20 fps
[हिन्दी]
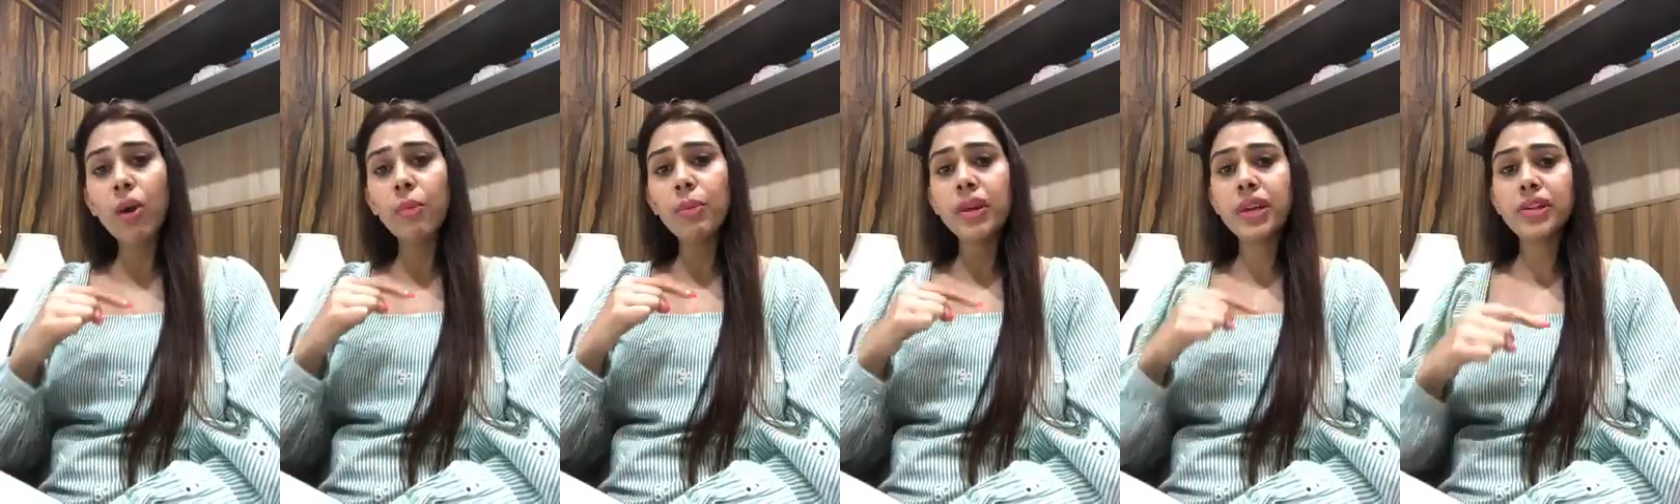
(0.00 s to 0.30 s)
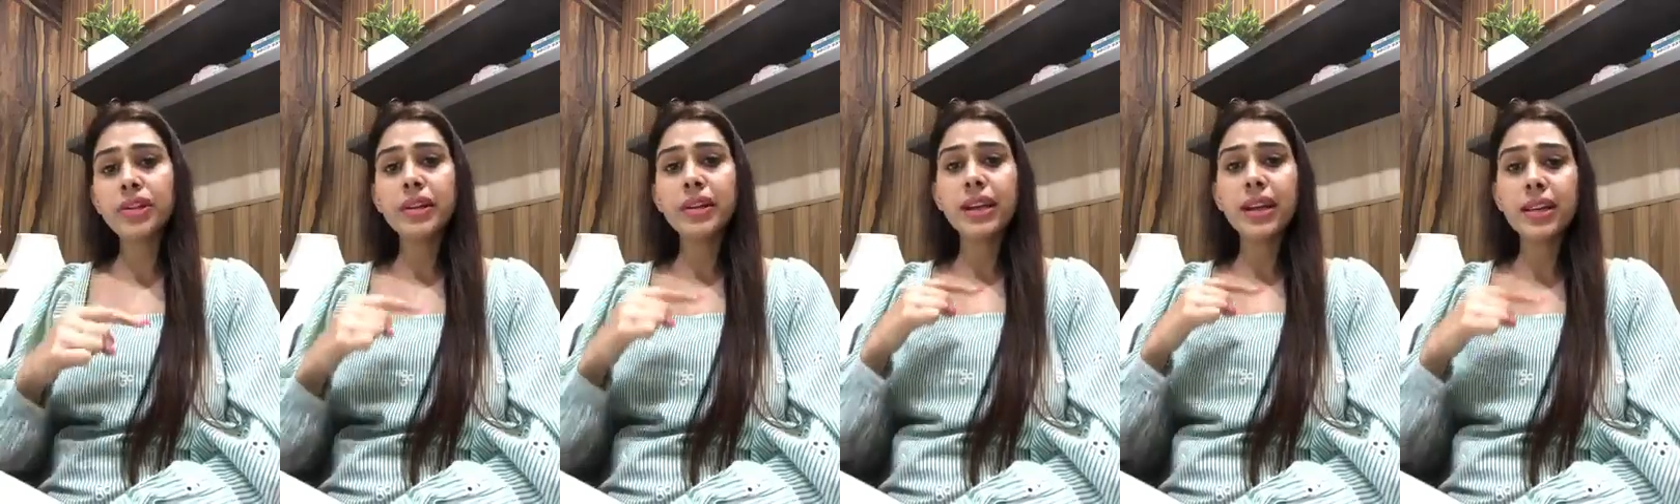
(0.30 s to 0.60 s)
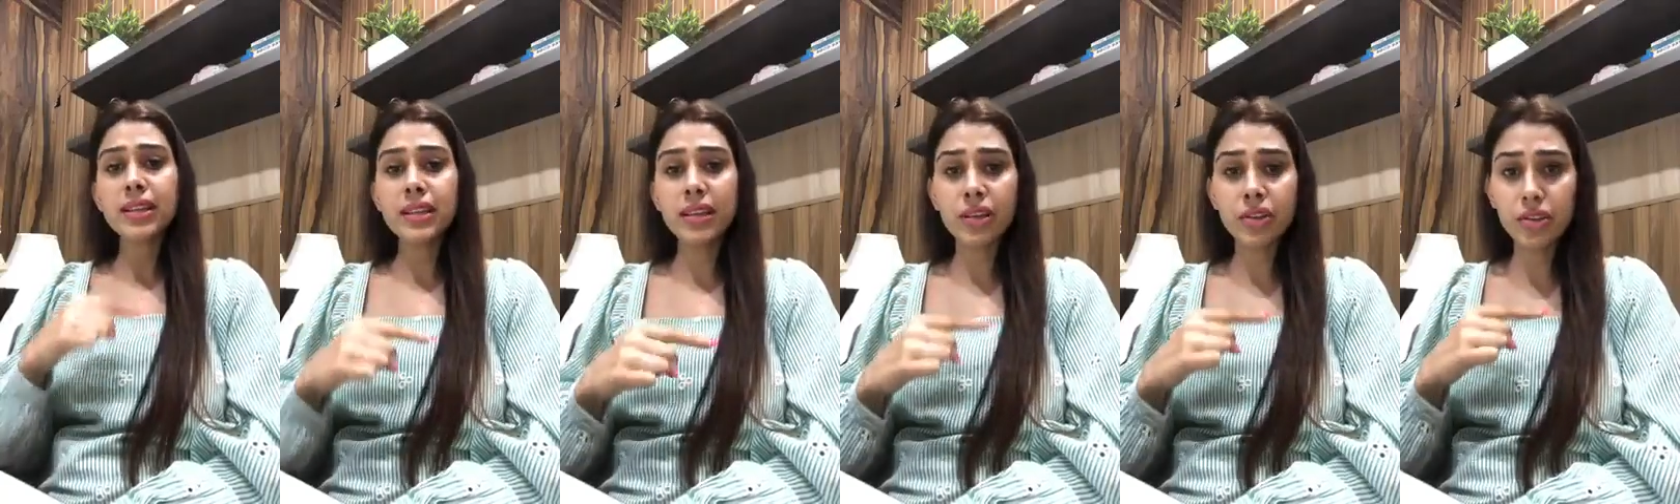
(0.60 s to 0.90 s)
ऑपरेशन
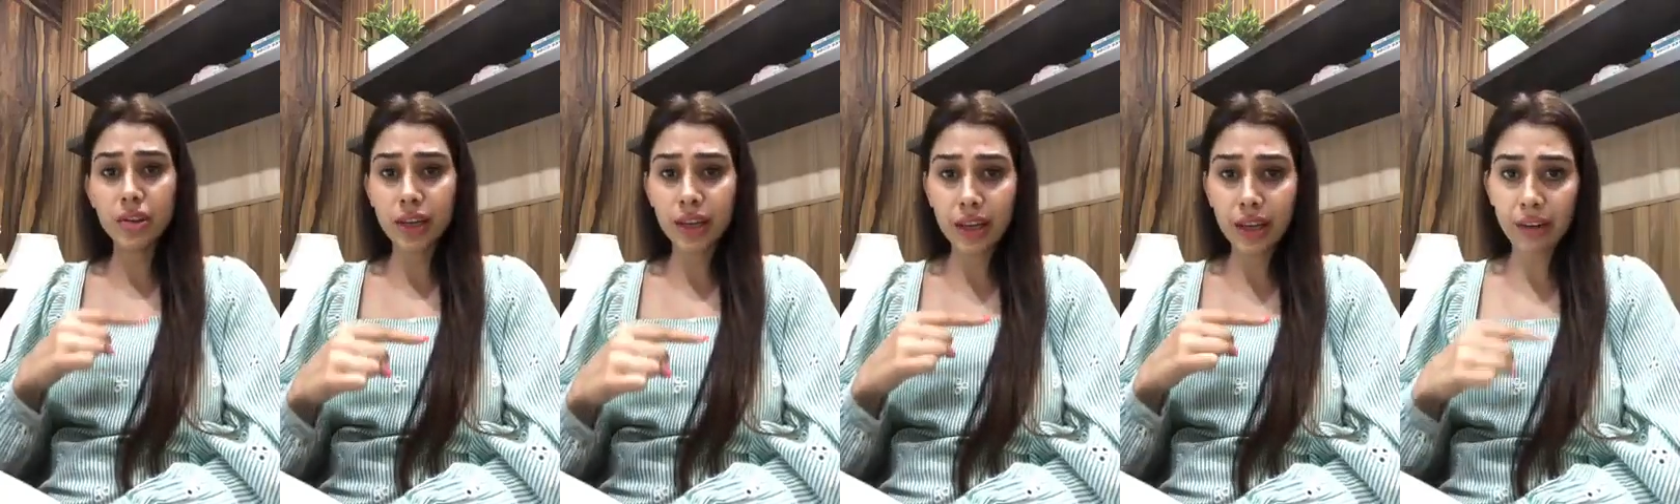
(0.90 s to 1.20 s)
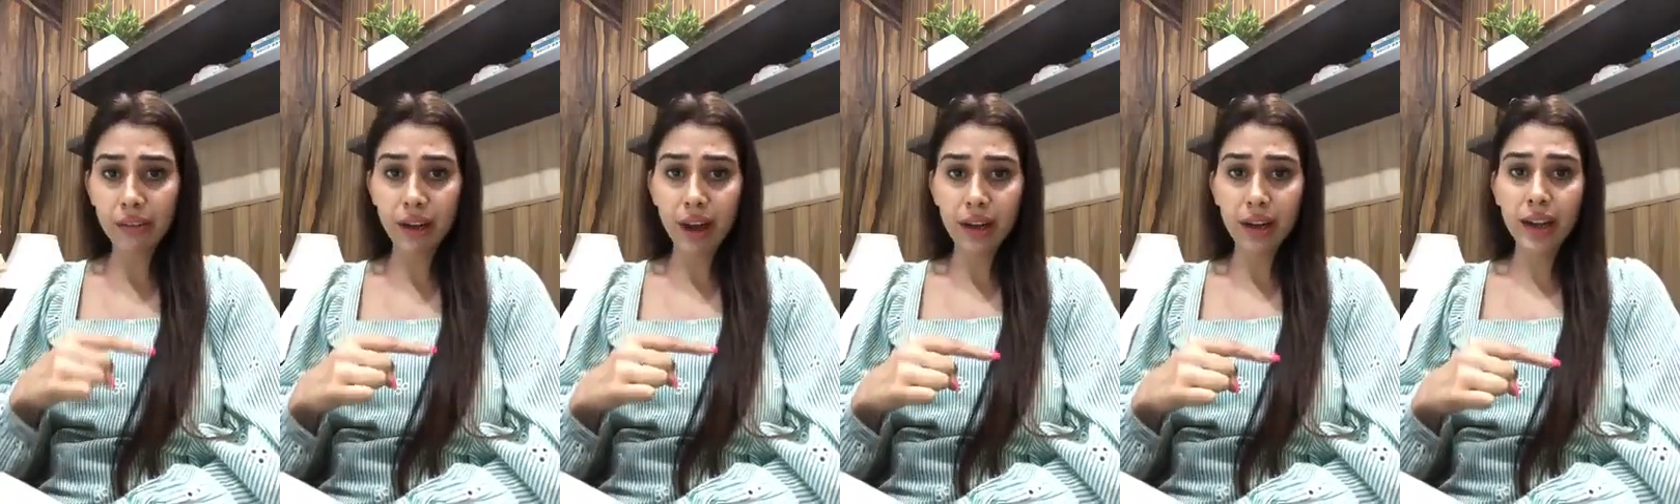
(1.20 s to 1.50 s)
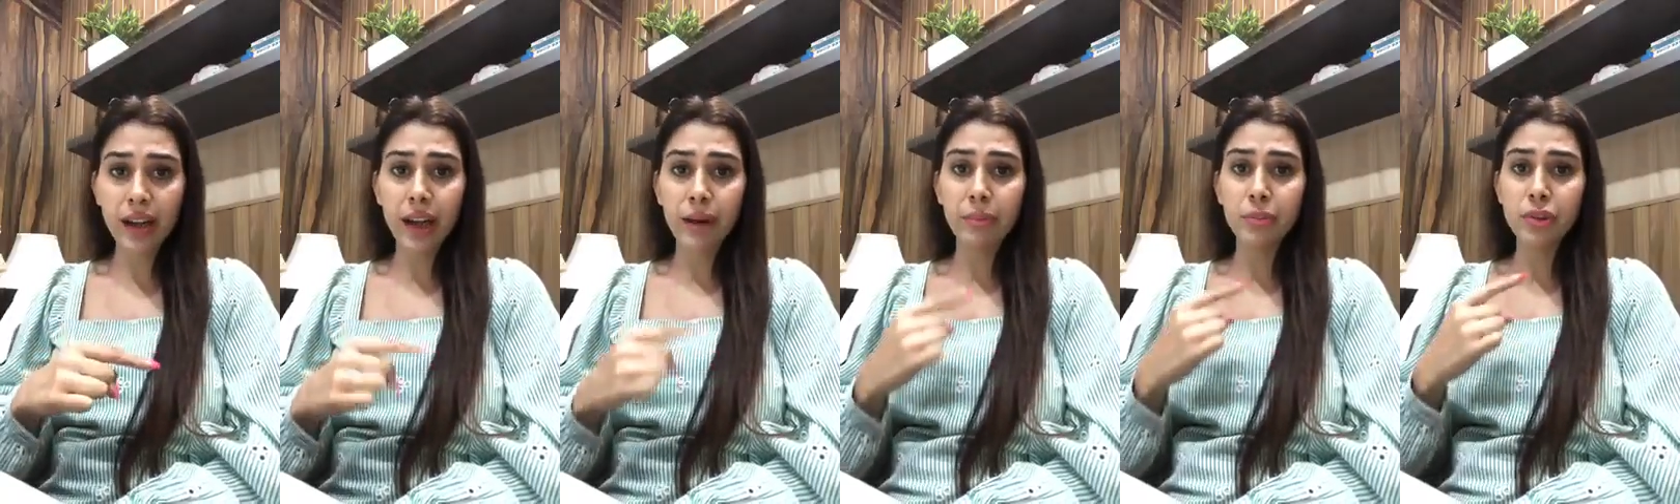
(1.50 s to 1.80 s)
या सर्जरी करवा
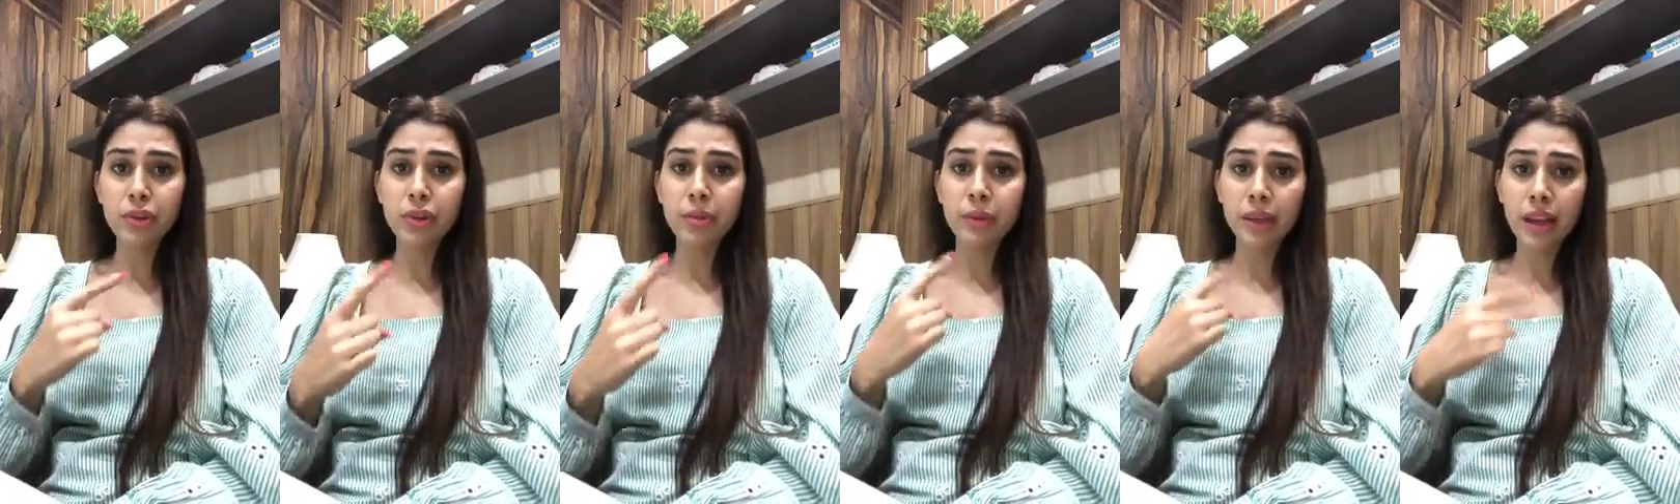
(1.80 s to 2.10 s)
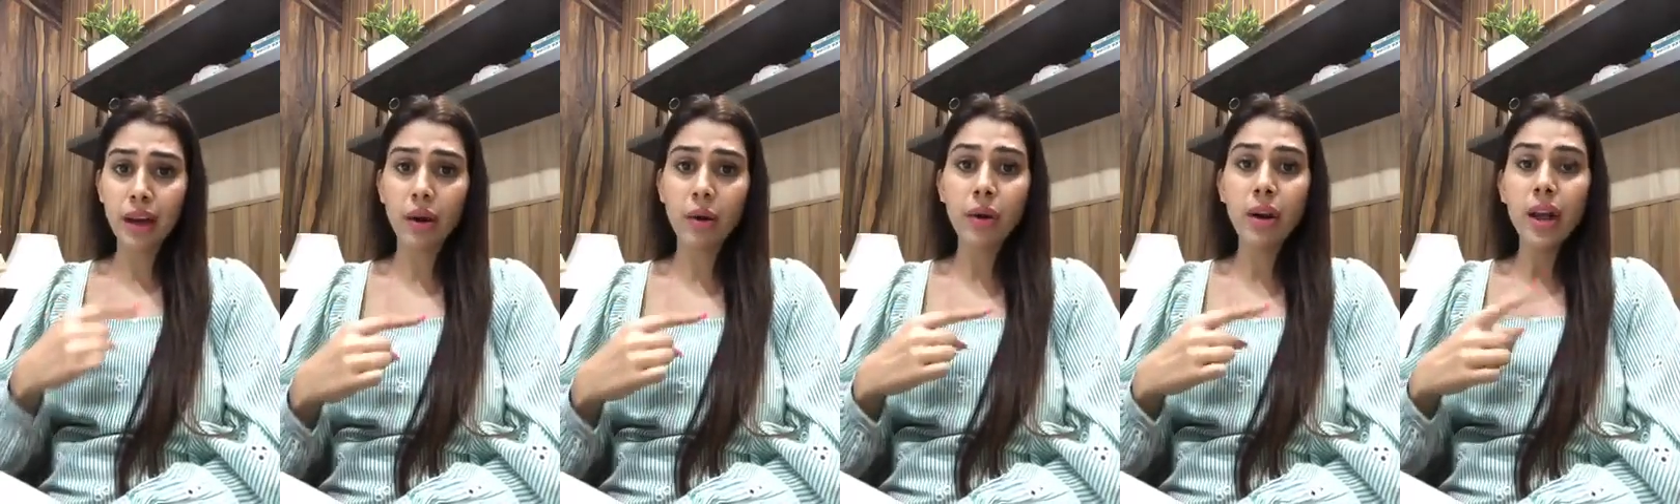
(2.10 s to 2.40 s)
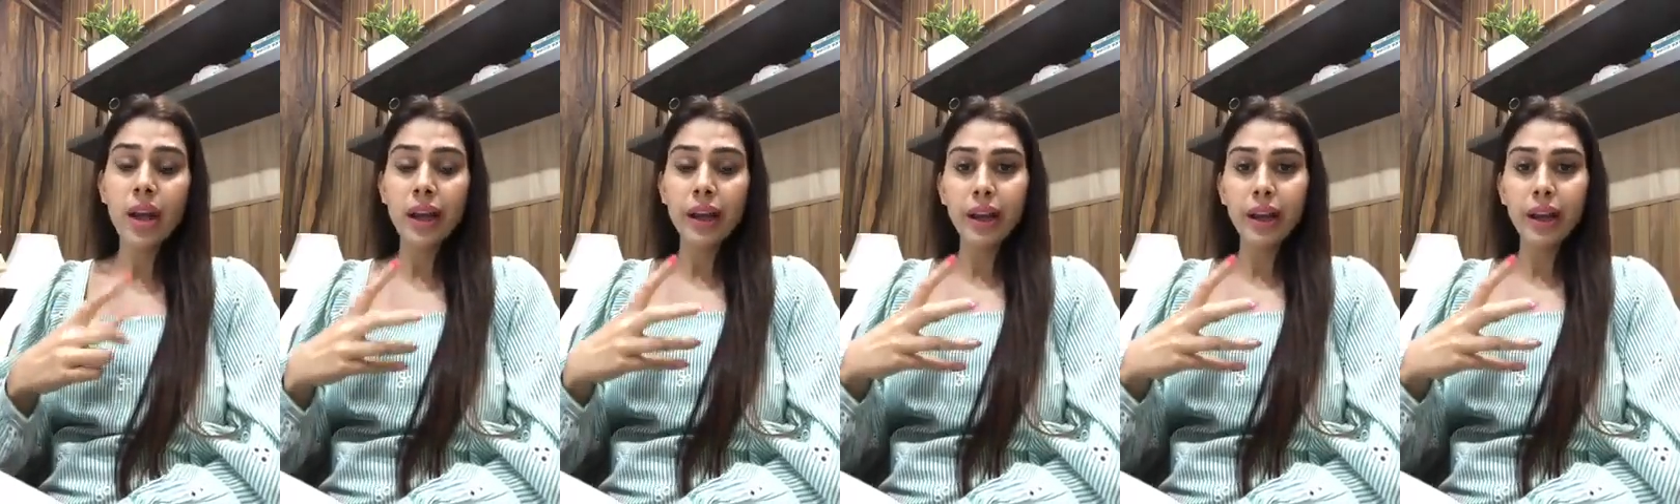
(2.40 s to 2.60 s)
के आप मुझे बताओ